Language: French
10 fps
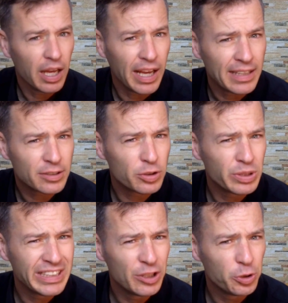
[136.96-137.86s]
Est-ce que
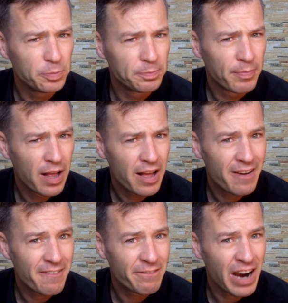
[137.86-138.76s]
Guillaume
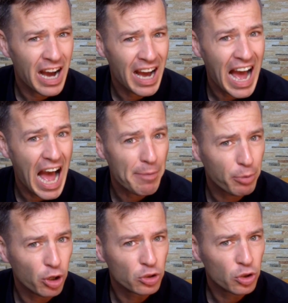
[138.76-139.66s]
va
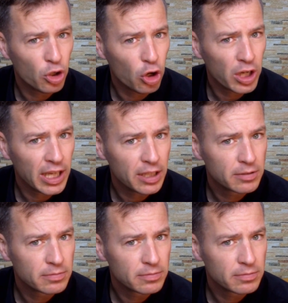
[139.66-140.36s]
apprendre l'anglais